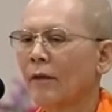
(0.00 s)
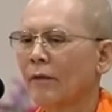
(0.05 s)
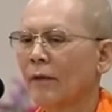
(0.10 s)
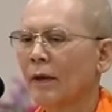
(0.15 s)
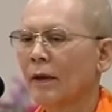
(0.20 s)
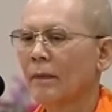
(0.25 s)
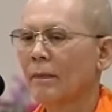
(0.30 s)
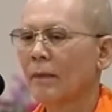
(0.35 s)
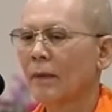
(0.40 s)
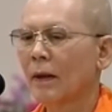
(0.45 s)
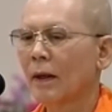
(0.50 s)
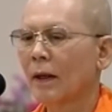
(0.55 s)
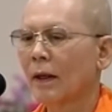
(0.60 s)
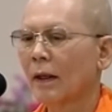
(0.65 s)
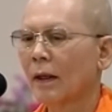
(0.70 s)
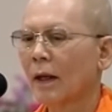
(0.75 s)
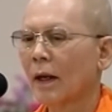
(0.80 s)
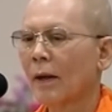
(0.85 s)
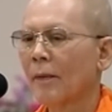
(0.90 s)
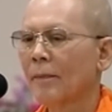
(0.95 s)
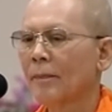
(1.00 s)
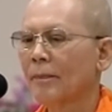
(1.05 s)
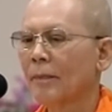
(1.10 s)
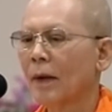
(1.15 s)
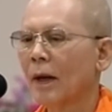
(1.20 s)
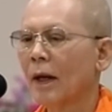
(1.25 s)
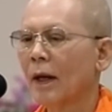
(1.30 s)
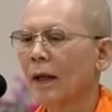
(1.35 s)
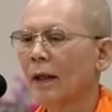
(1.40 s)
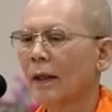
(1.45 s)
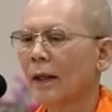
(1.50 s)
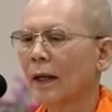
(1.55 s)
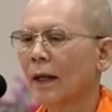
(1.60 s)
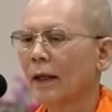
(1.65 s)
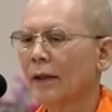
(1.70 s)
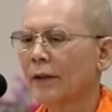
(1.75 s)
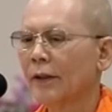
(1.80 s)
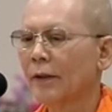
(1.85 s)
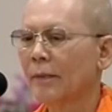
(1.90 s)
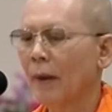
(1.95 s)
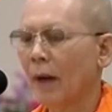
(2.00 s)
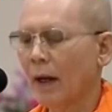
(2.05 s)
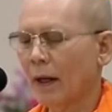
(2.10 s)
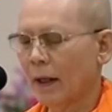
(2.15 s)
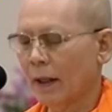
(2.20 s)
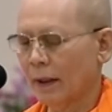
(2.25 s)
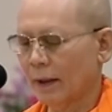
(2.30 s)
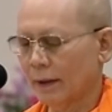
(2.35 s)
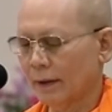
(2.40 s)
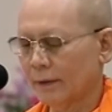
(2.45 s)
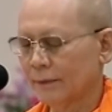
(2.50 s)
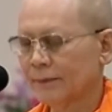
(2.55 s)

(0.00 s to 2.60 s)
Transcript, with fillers: วิบากกรรมปานาติบาต